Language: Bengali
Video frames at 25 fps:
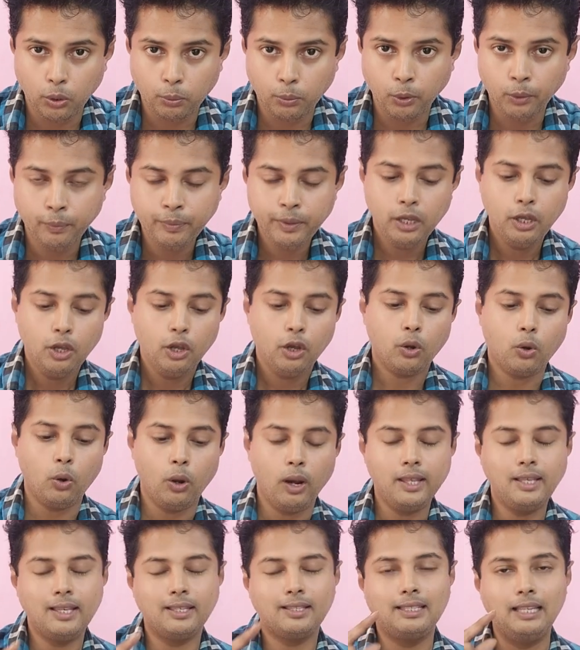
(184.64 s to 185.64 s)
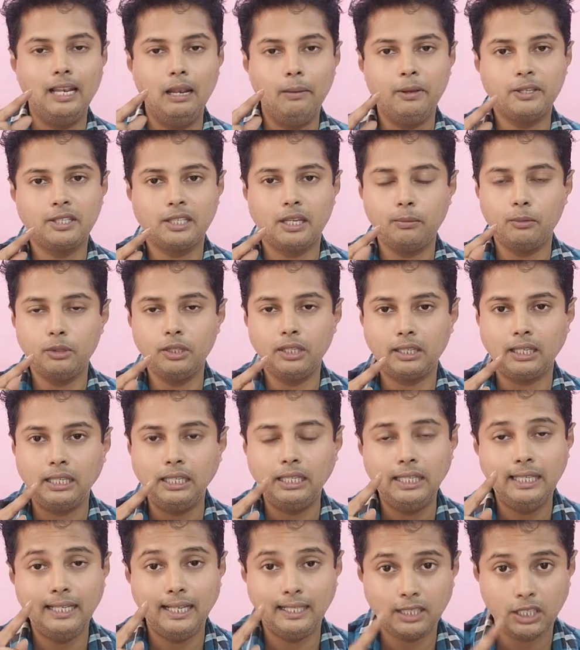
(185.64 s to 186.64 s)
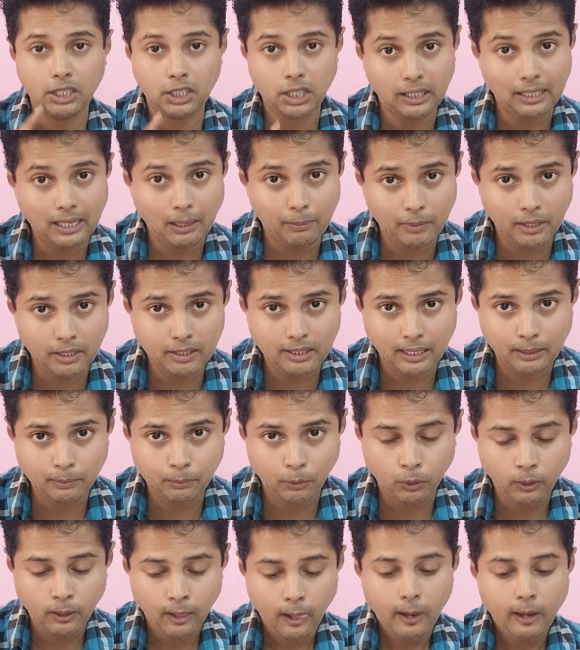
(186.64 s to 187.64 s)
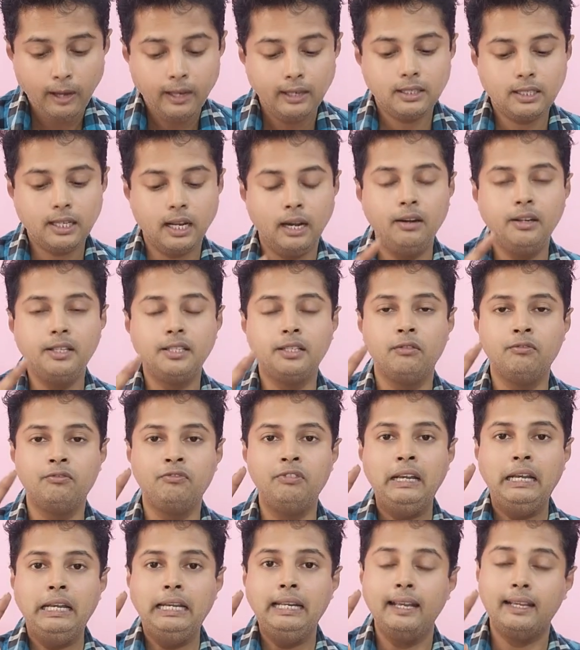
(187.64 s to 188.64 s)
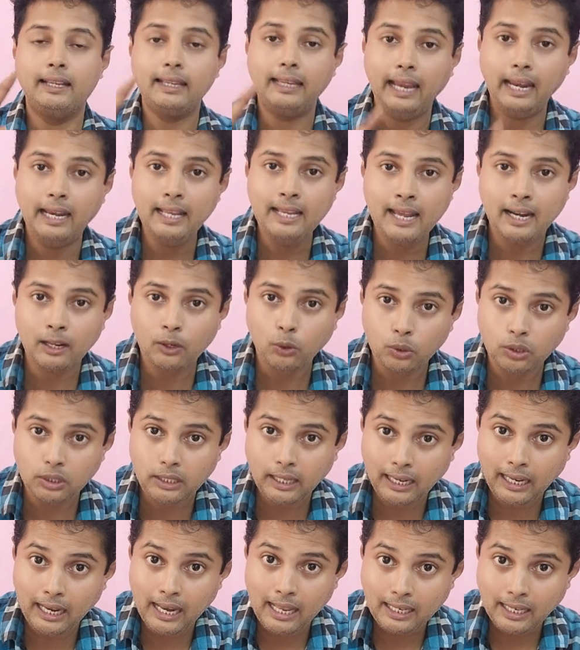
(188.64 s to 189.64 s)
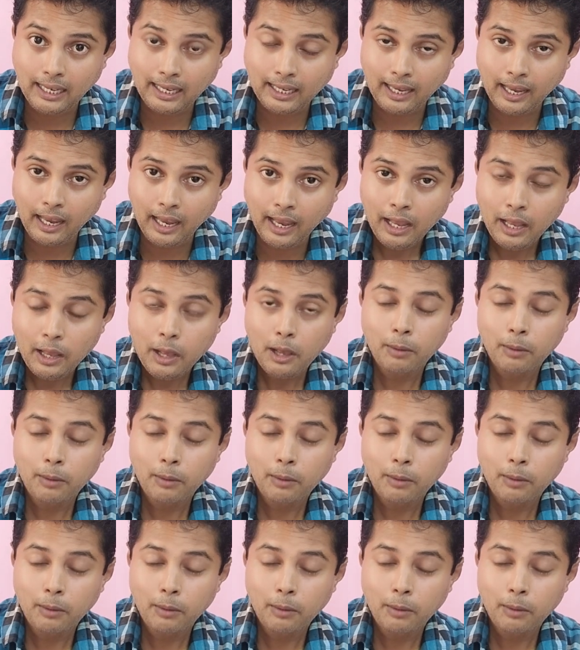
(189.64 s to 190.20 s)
করব কলেজের সিলেবাসের মধ্যে কী কী আছে সেটা আমরা জানবো জার্নালিজম ফিল্ড নিয়ে কেরিয়ার করতে গেলে কি কি